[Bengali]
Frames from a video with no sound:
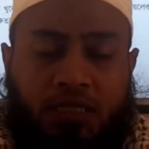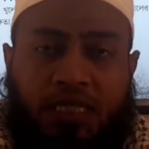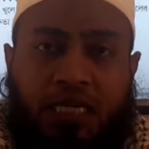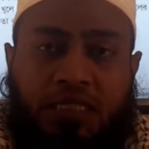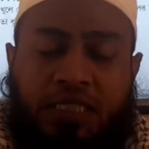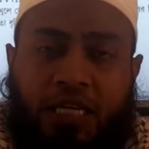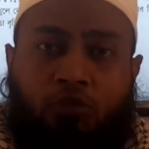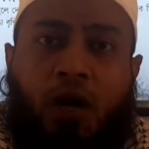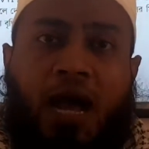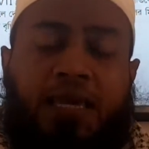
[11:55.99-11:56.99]
তার চেয়ে
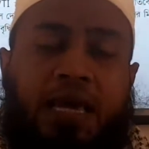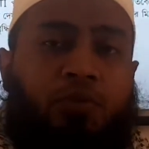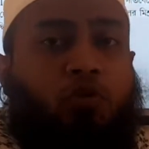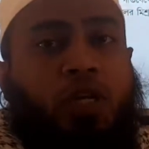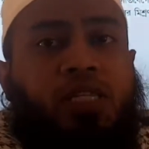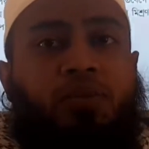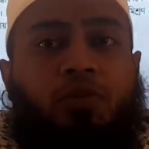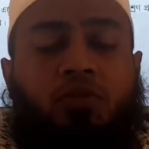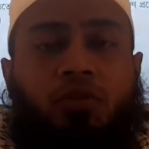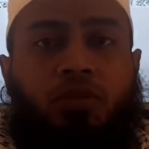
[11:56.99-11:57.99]
একটু আগে আমি খুলে দিব
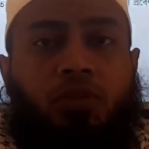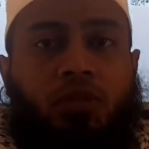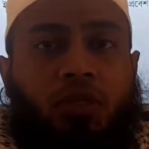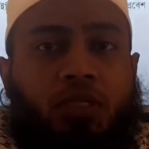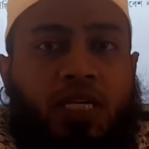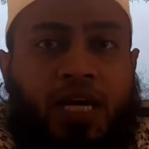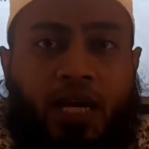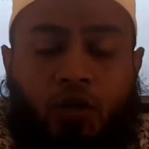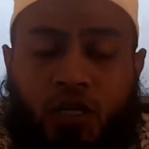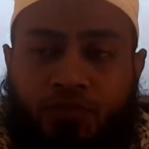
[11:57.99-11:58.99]
যার
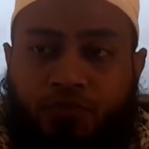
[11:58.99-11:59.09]
কারণে